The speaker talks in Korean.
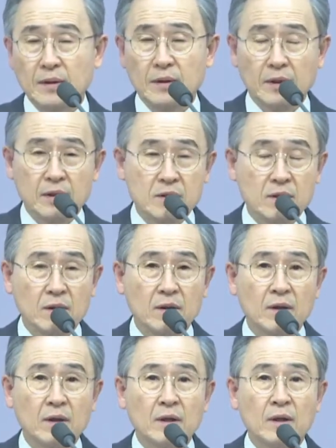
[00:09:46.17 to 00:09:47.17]

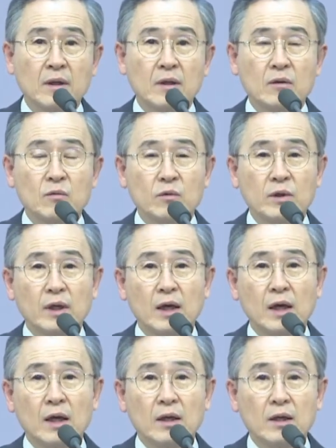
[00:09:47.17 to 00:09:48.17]
그래서
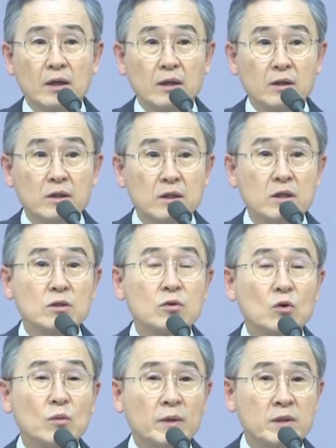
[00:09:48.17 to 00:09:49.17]
우리가
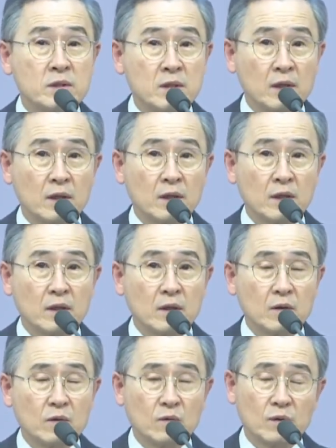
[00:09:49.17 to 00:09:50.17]
스스로 먼저
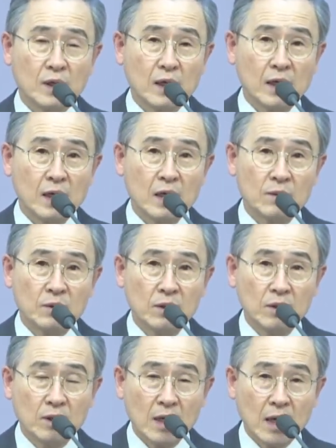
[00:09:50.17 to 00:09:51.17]
우리가 하나님을
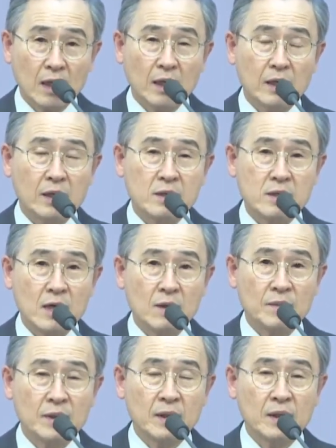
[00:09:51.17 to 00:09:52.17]
늘 가까이 하는
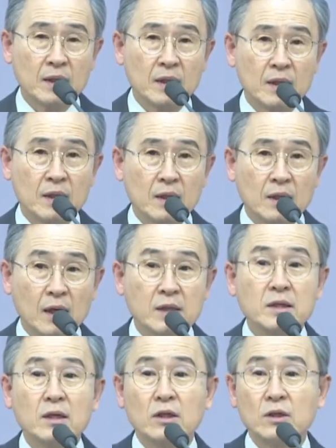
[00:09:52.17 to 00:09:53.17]
삶이
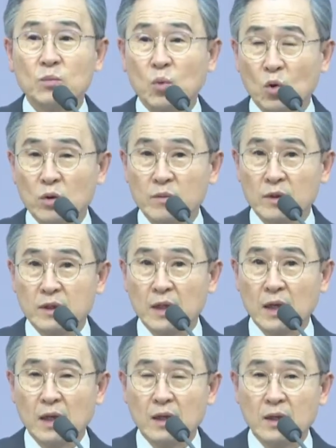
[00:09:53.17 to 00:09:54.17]
가장 큰 복은
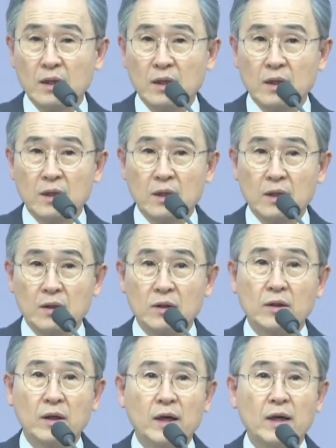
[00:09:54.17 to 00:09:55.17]
뭐냐?
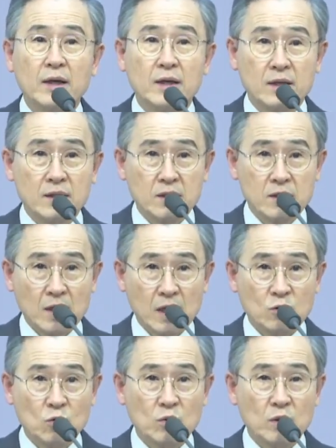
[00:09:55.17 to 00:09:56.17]
너의
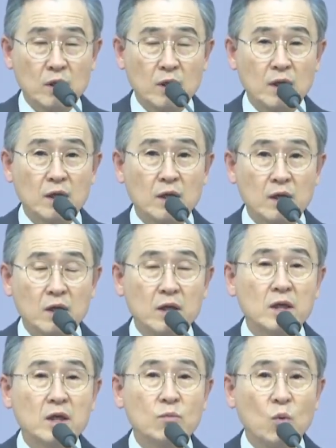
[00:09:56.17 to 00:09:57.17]
자손들이
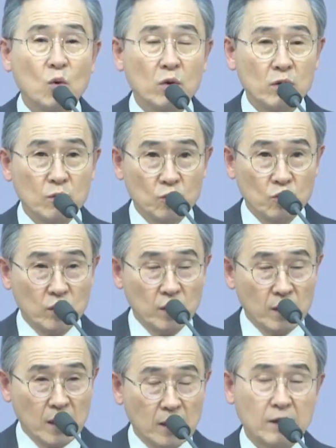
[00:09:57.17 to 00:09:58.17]
이 복을
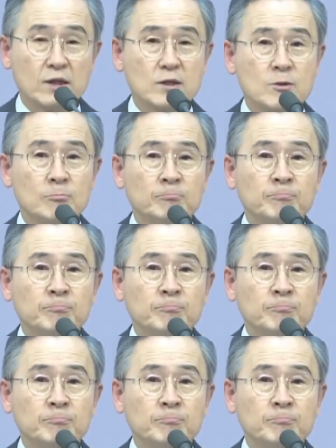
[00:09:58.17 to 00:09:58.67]
누리리라 그랬어두